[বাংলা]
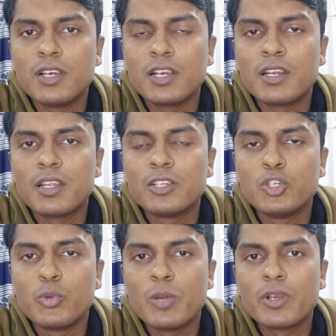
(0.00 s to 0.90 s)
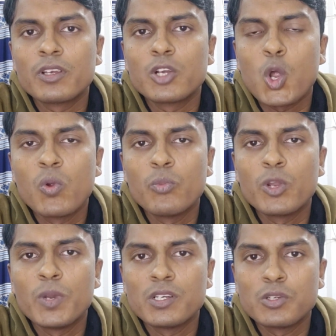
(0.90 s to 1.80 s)
এখানে যমুনা ব্যাংকের
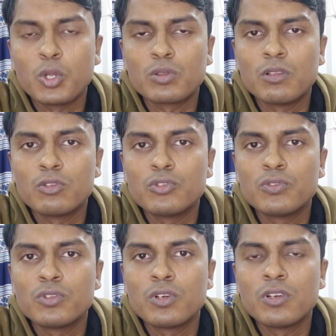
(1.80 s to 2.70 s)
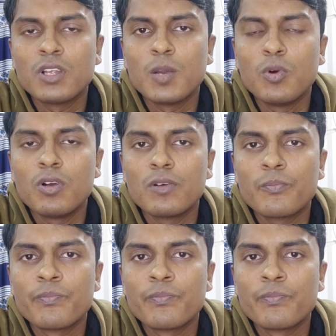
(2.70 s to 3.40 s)
কর্মপরিবেশ অত্যন্ত সুন্দর এবং